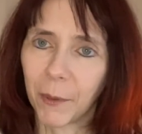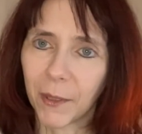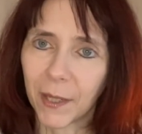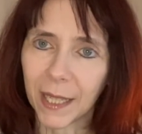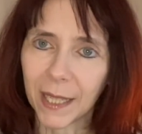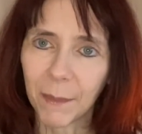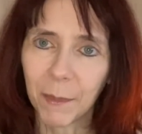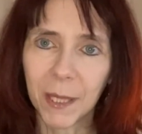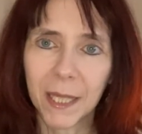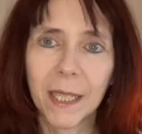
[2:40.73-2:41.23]
Und
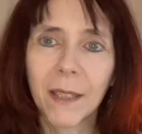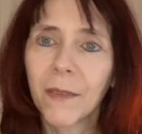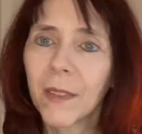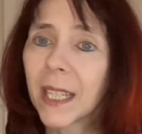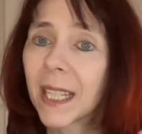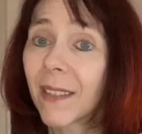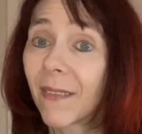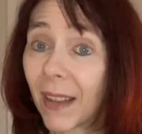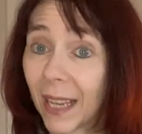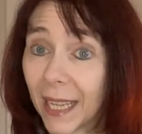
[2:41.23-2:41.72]
das betrifft
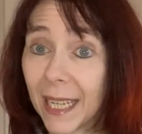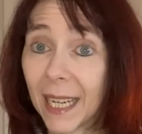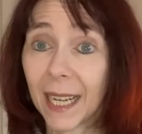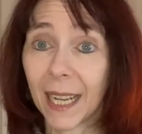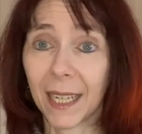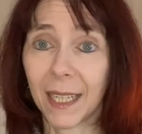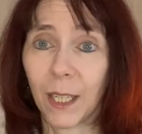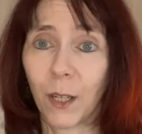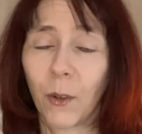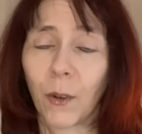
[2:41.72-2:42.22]
zwei der
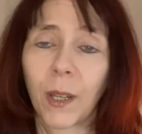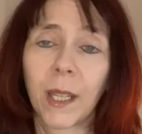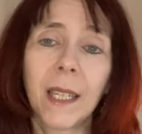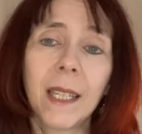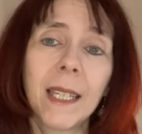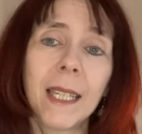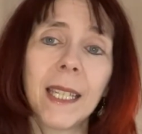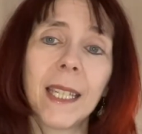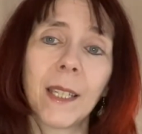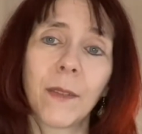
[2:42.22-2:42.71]
Kategorien,
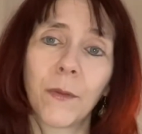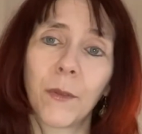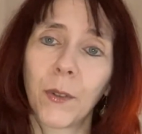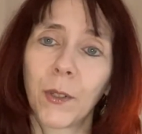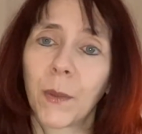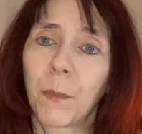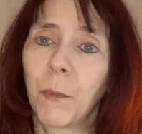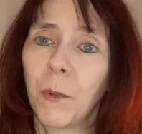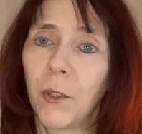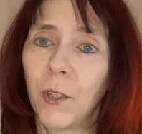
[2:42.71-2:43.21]
die ich
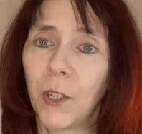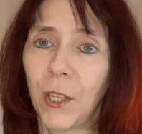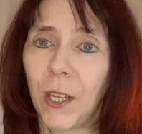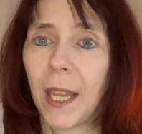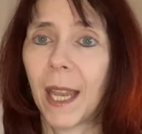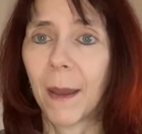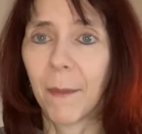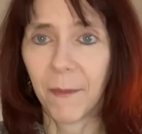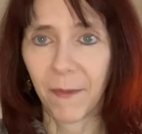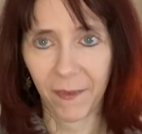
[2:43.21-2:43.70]
fürs
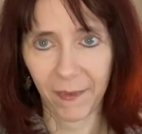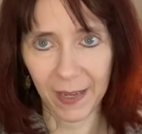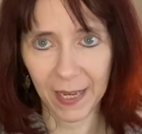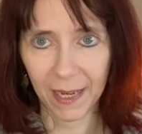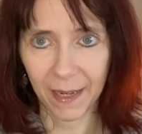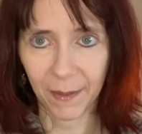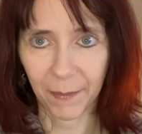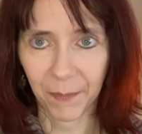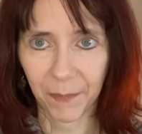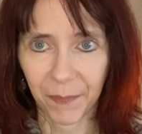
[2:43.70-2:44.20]
Budget
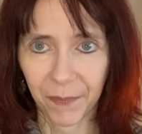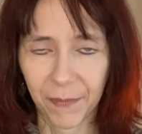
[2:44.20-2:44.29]
empfehle.